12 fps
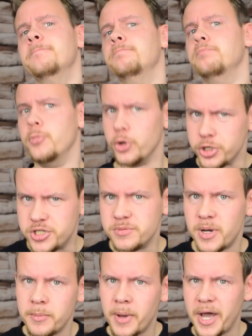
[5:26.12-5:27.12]
Möchte
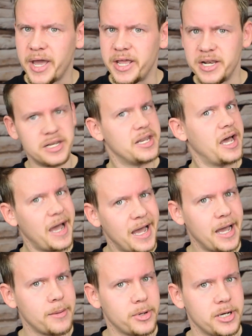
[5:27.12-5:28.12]
man meinen.
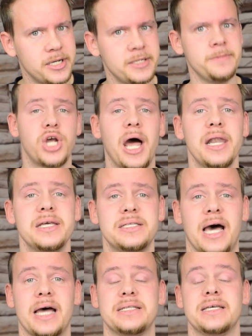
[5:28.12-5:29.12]
Aber
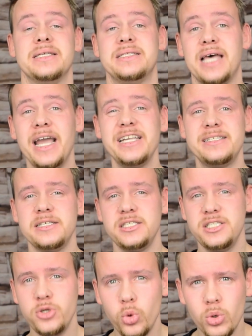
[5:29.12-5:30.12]
Charlotte hat seit
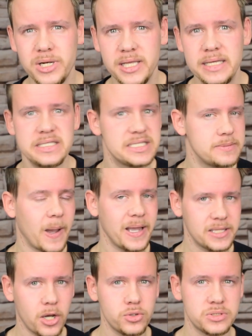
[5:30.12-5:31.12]
Juli
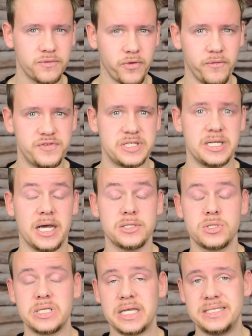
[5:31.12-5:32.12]
2015,
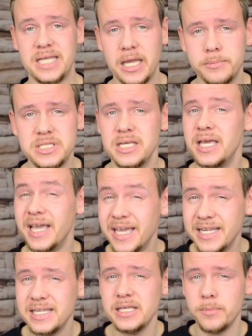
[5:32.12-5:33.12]
also seitdem sie
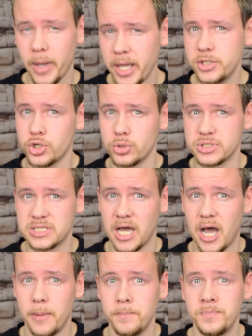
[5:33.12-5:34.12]
in die Main-Shows
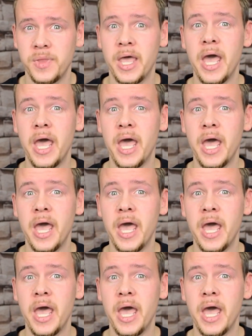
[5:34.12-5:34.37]
kam,